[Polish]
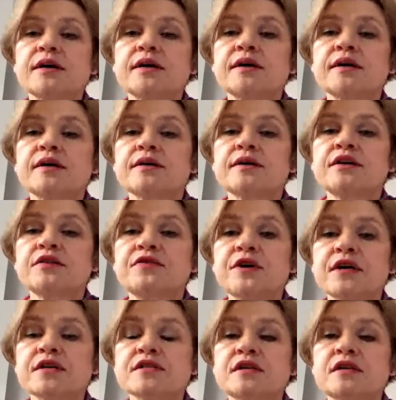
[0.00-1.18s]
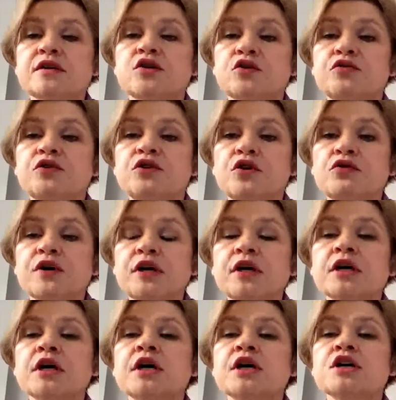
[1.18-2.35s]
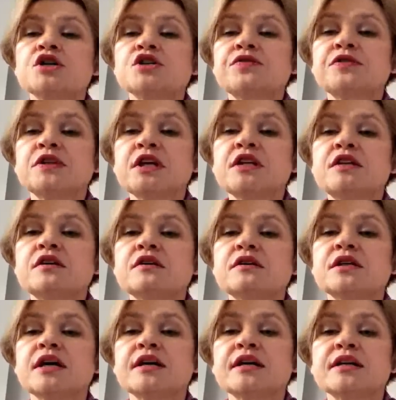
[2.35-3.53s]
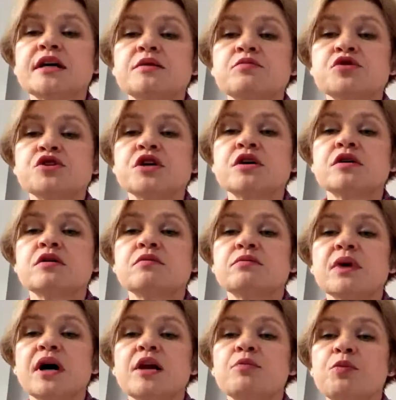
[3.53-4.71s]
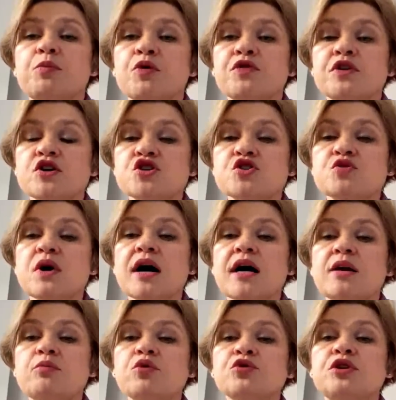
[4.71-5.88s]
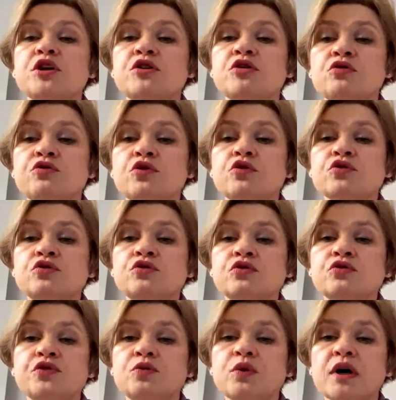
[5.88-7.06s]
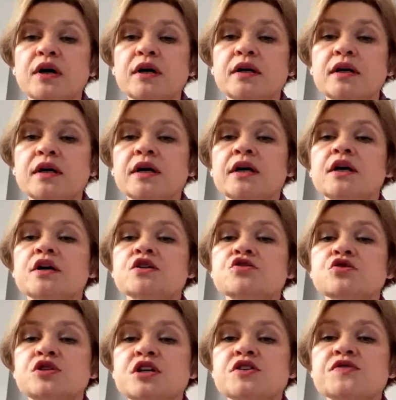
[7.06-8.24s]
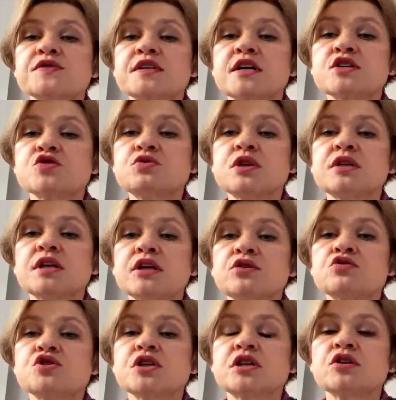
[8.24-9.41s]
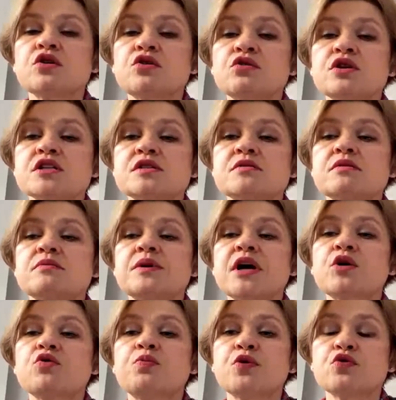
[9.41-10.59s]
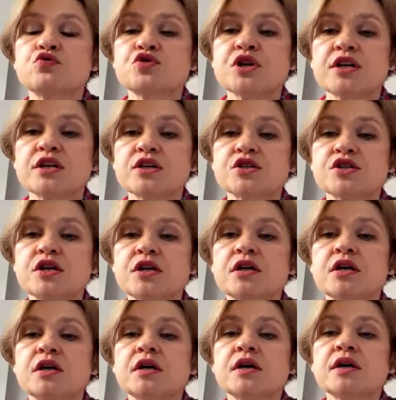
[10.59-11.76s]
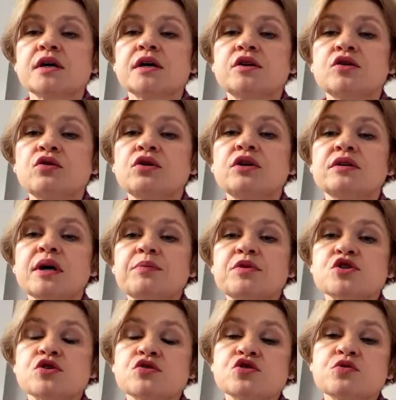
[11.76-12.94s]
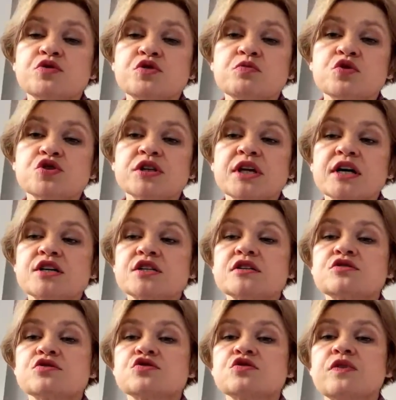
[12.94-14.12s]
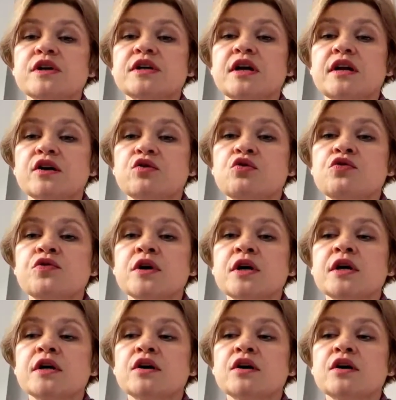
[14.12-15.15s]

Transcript: y, infekcji covidowej, że wtedy ta rana im się albo powiększyła, albo de novo odnowiła, co też wskazuje na to, że ten okres braku poruszania się, no i na bieżąco być może także stosowania leków,